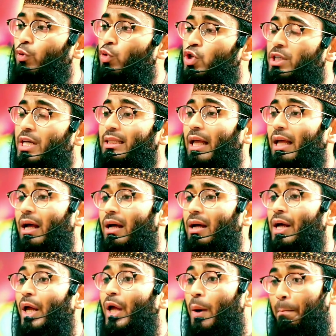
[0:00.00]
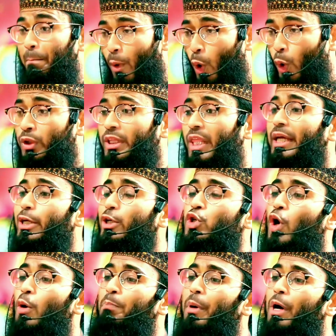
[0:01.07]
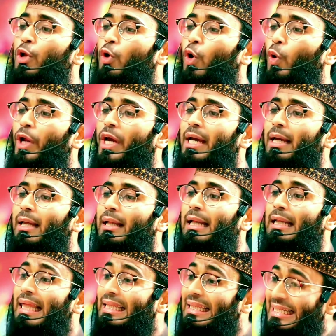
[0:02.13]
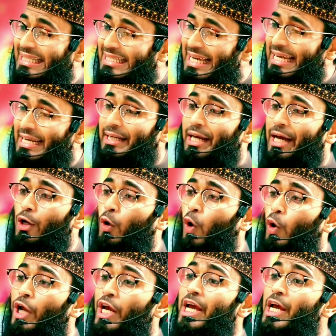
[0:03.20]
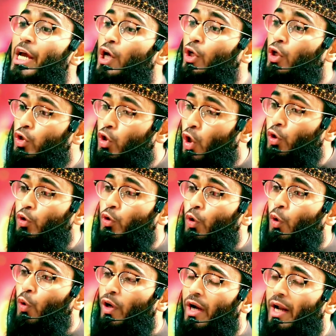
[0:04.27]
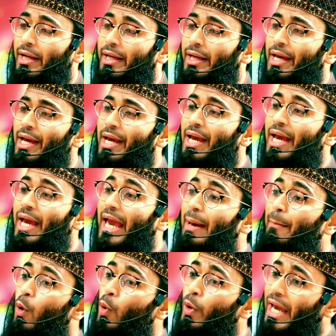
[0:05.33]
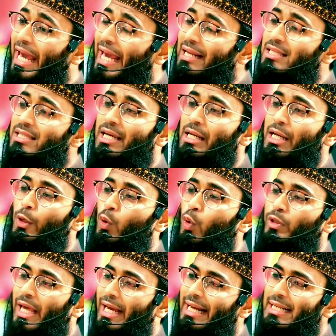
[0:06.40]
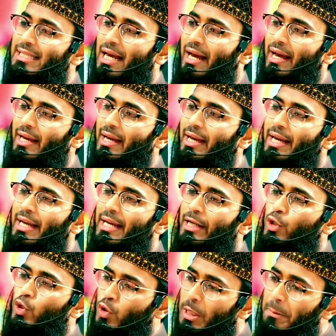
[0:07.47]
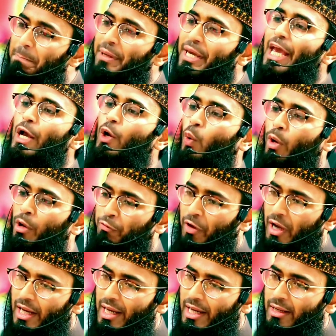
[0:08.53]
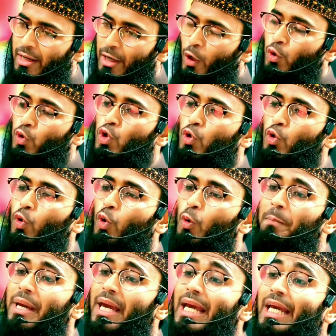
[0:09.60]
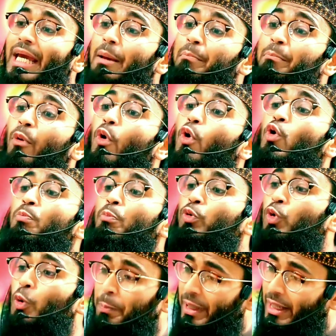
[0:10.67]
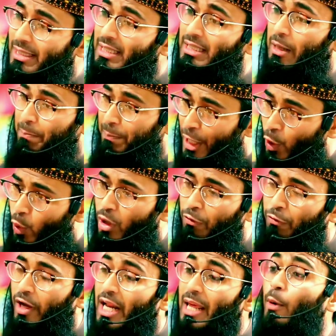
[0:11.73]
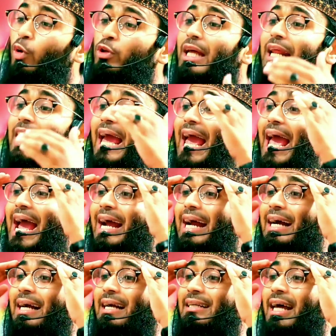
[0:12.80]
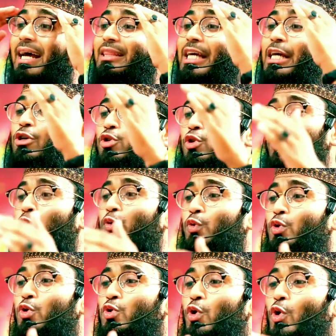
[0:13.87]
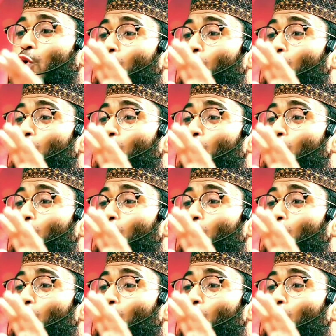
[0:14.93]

মানুষকে তারা মন থেকে সম্মান করে তাদের চেক কেয়ার করে যত্ন করে রাখে এবং এই ছেলেগুলো দেখা যায় যদি বিয়ে করে ফেলে যদি কোনো মেয়েকে মন মতো পেয়ে যায় তারা বিয়ে করে ফেলে এবং তার একটাতেই সন্তুষ্ট